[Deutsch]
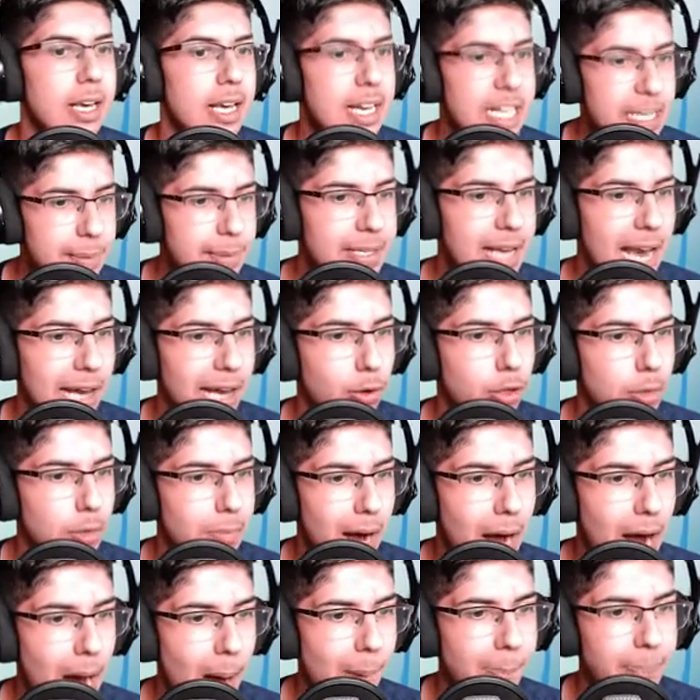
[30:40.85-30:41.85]
Lieber die Heilung
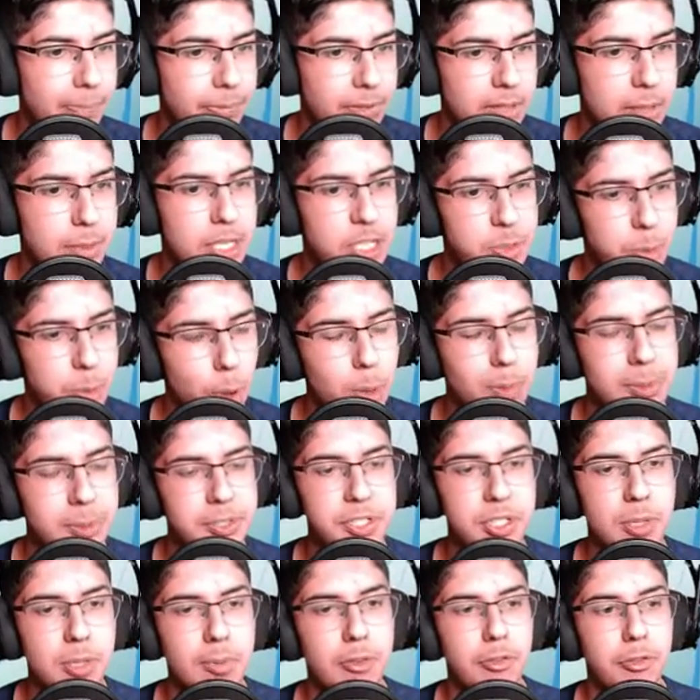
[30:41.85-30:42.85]
nochmal haben, wenn das Pokémon
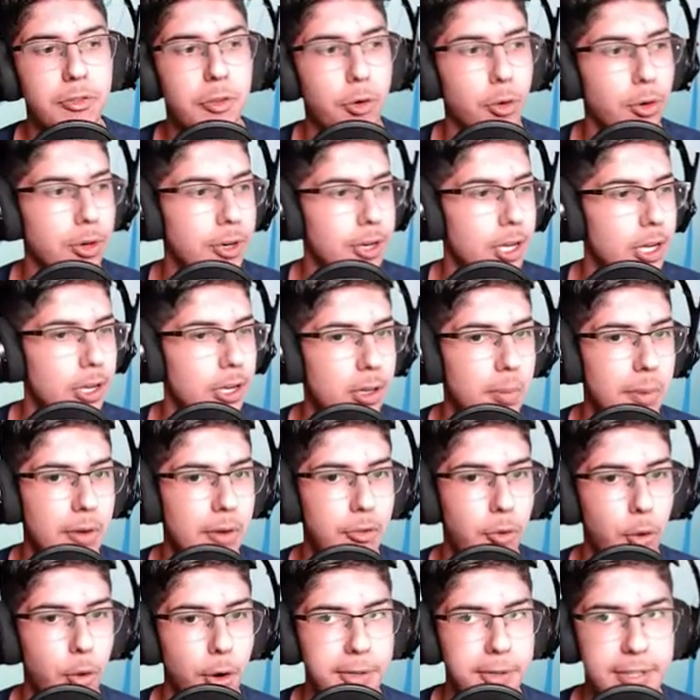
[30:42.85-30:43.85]
sich nochmal äh, noch
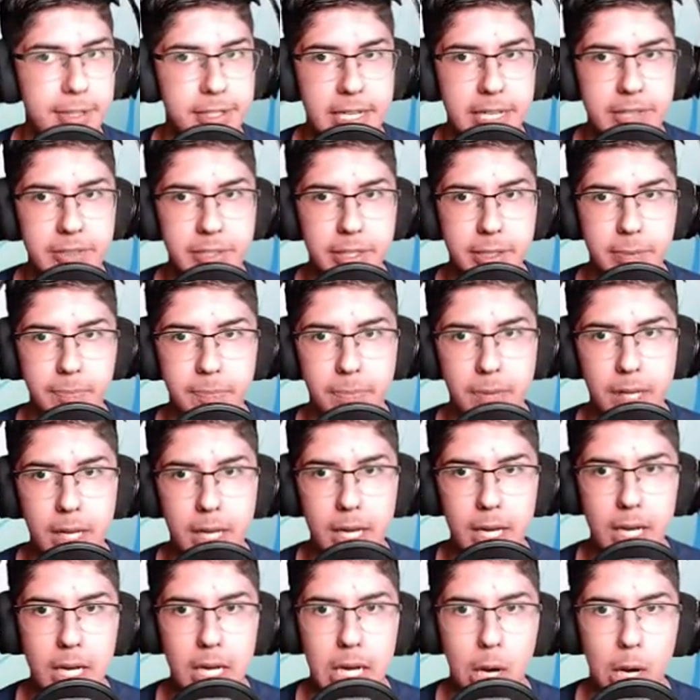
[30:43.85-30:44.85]
freut, das Endticken.
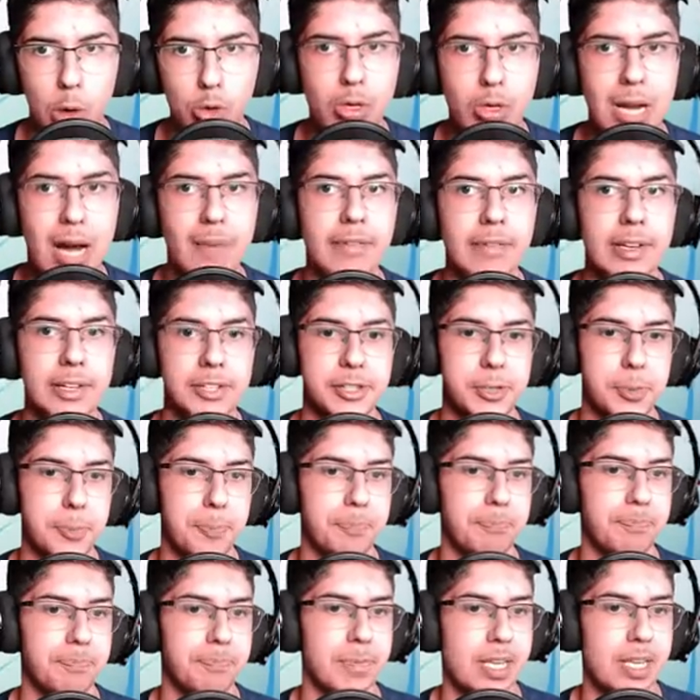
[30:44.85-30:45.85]
Und nun haben wir es.
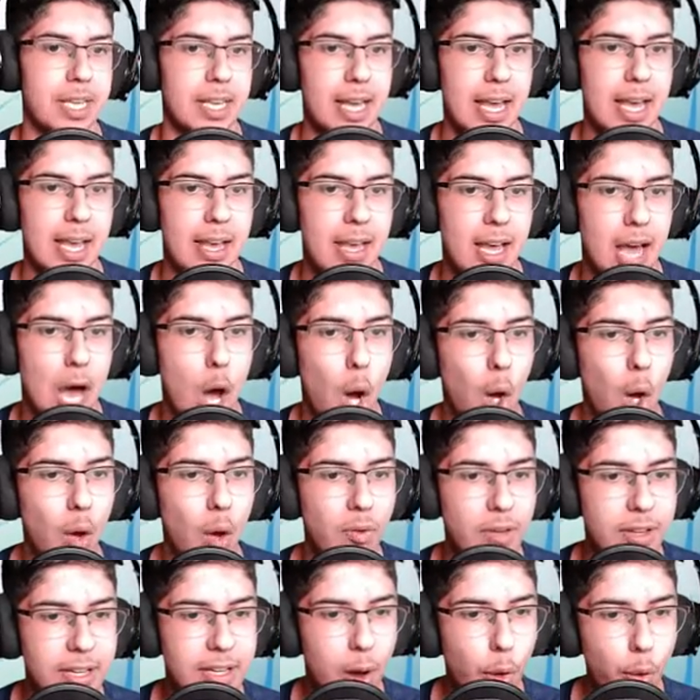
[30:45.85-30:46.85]
Auch,
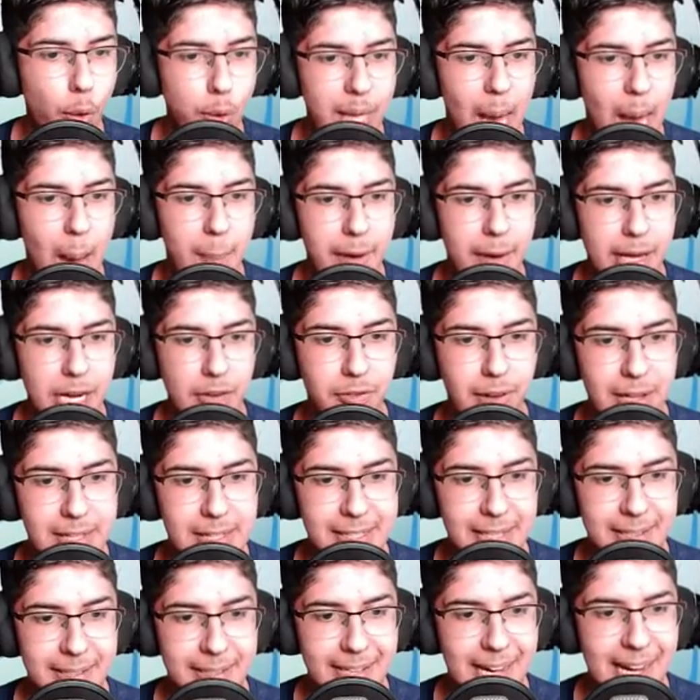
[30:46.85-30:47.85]
auch hier haben wir eine
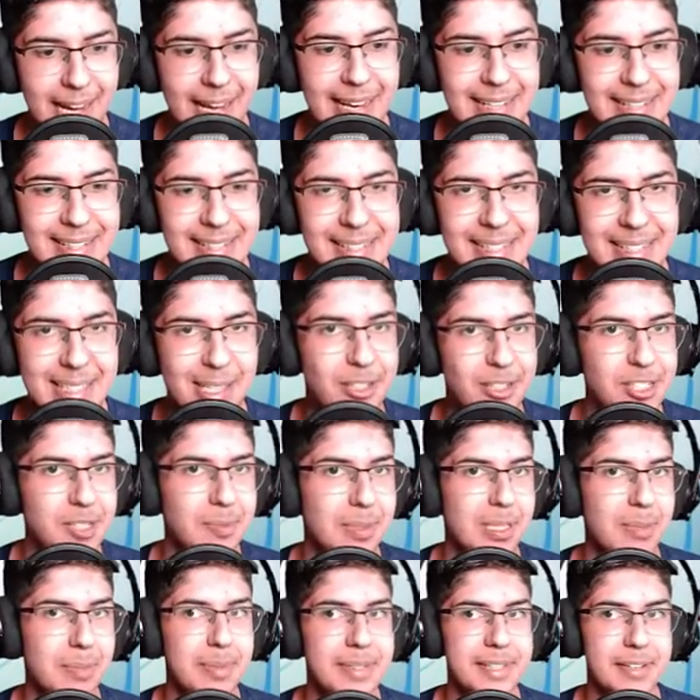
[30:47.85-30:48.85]
Pflanzenattacke eingesetzt, genauso wie
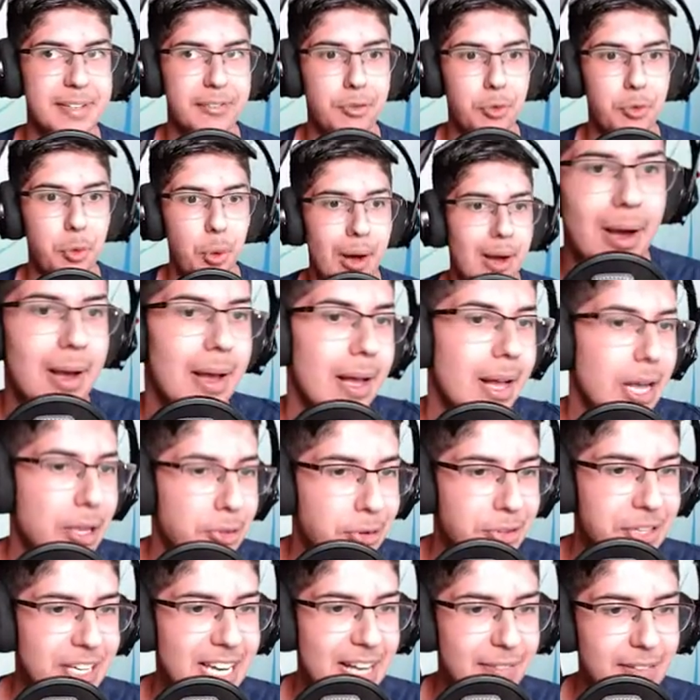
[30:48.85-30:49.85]
mit dem Bisaflor.
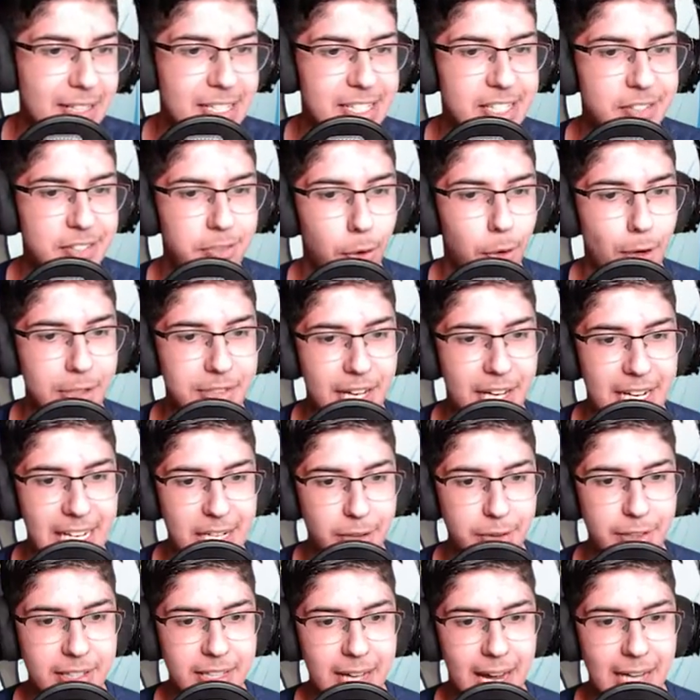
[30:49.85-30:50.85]
Durch den Levels-Vorteil
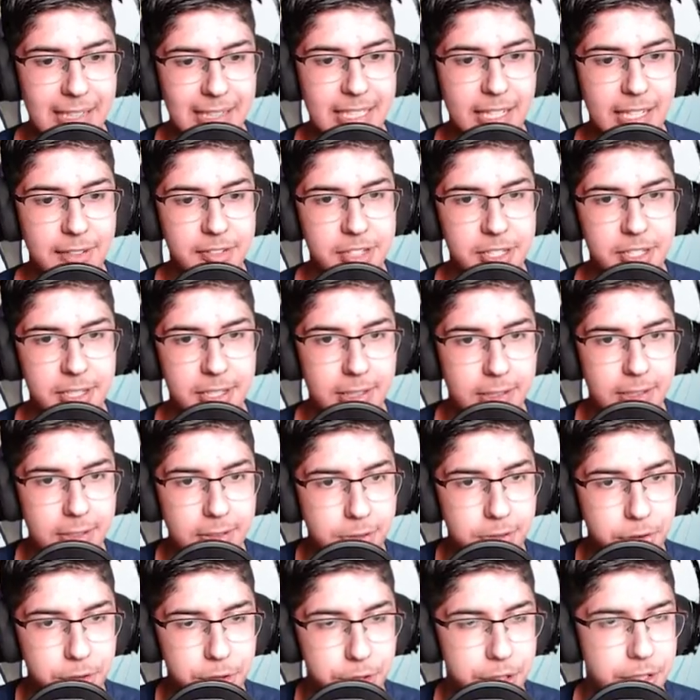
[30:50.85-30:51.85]
und den Angriffs, äh,
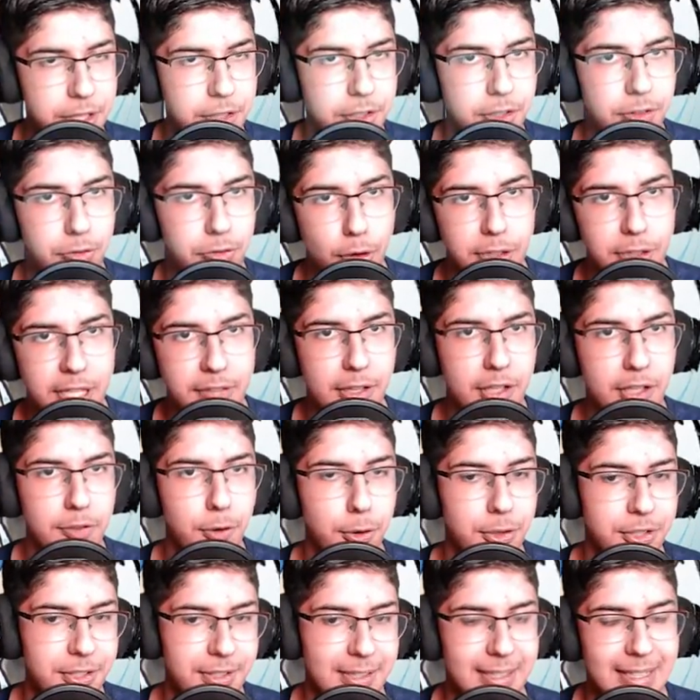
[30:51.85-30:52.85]
durch die
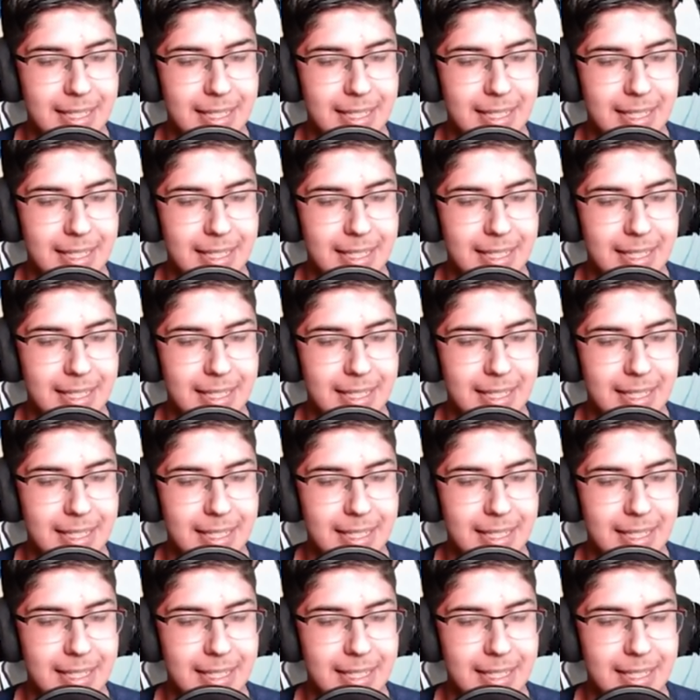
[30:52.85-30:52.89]
Volltrefferquote.